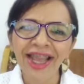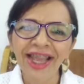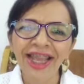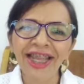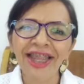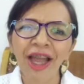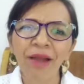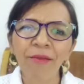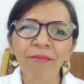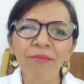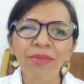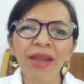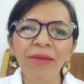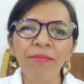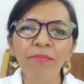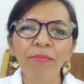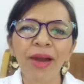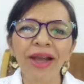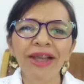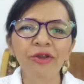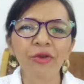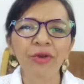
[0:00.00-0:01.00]
Y
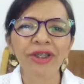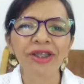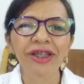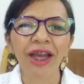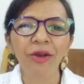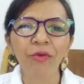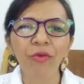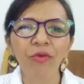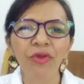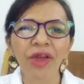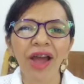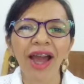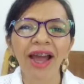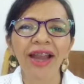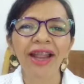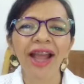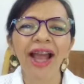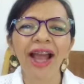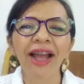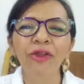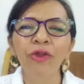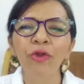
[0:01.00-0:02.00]
también paso a saludar
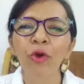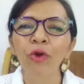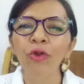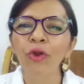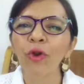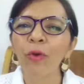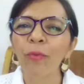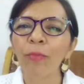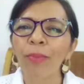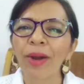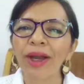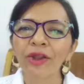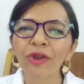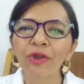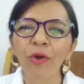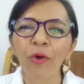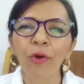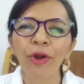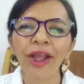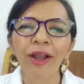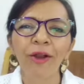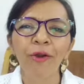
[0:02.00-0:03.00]
a todos los
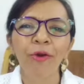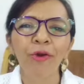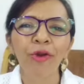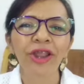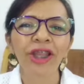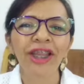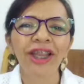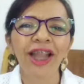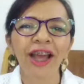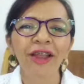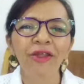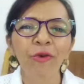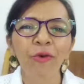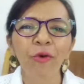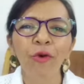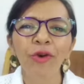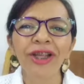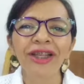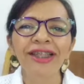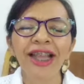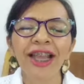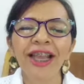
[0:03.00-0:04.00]
pastores,
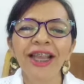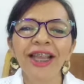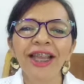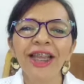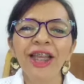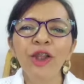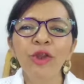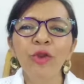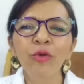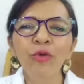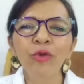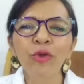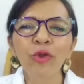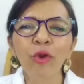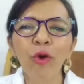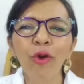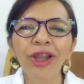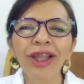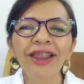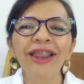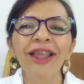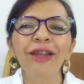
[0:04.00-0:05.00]
coordinadores y
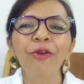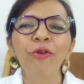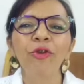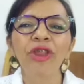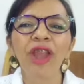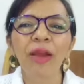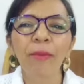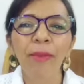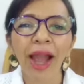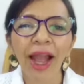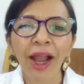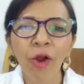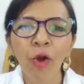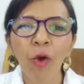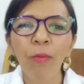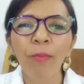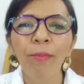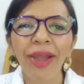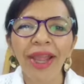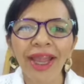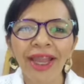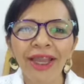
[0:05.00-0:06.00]
tutores de los demás
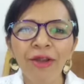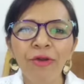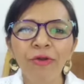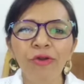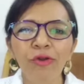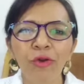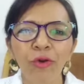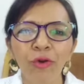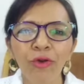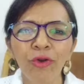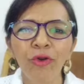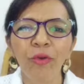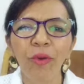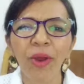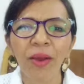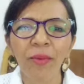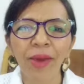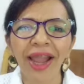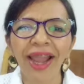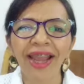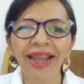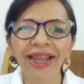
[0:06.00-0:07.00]
convenios con
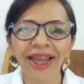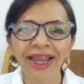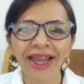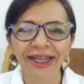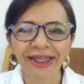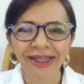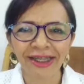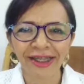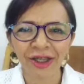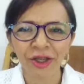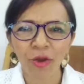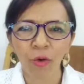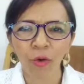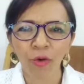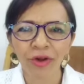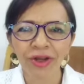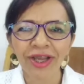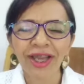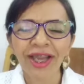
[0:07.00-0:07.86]
Nueva Generación